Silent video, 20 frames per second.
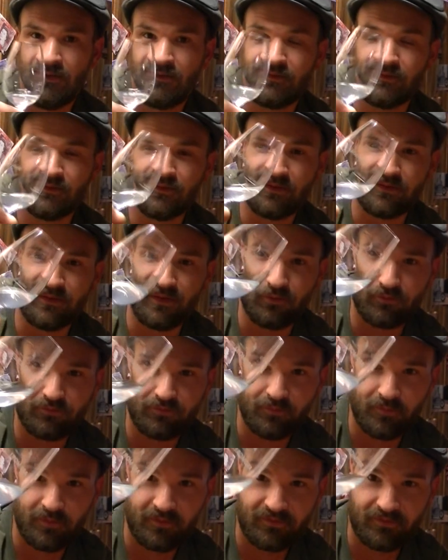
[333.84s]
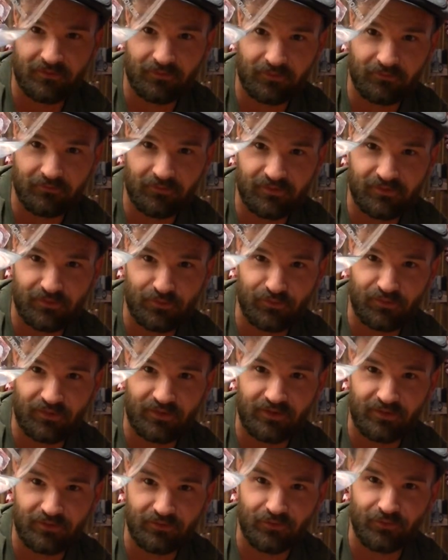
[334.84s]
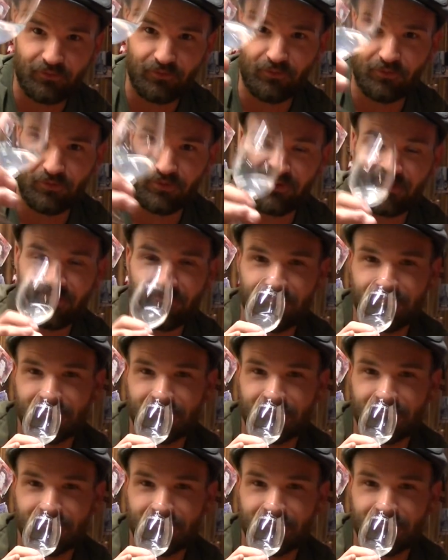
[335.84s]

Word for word: Sieht er hier aus, wie man sich Wasser aus der Regentonne holt.